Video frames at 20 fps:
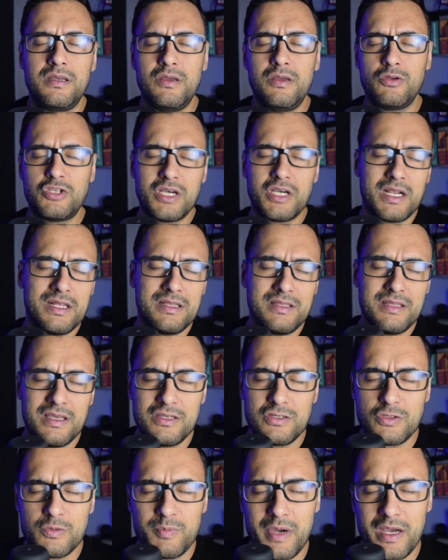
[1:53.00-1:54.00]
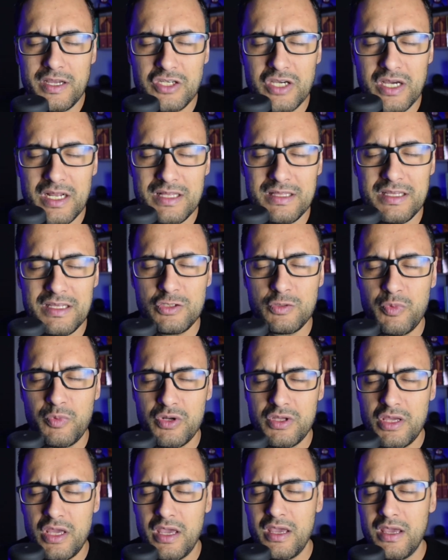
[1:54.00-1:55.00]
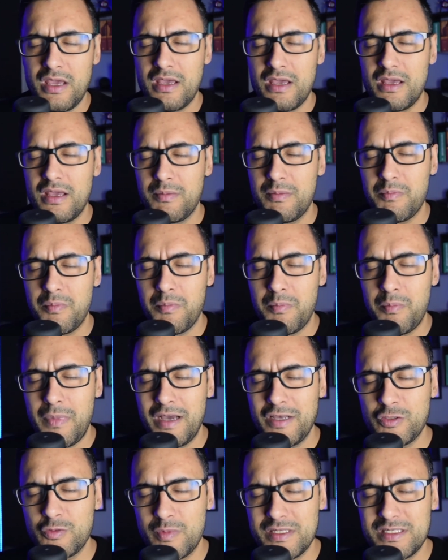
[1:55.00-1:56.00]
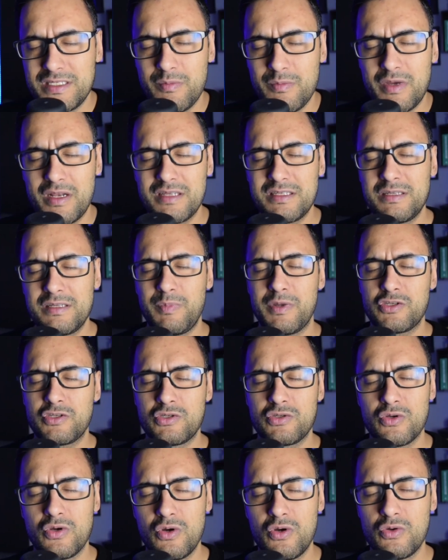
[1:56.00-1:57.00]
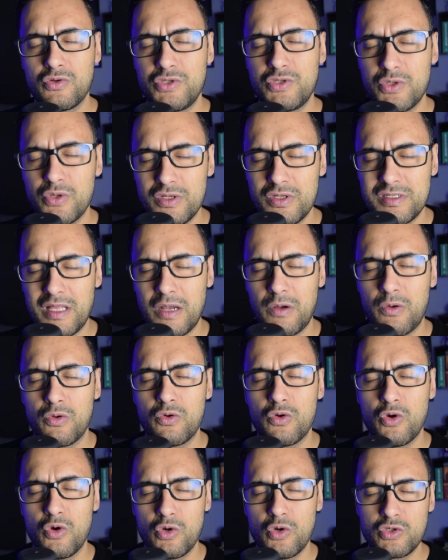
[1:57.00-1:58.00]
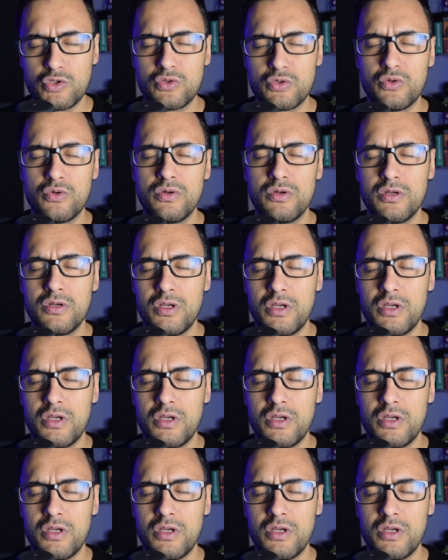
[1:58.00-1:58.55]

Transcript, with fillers: E eu te agradeço, Pai, te agradeço porque mais uma semana se passou, o Senhor está conosco,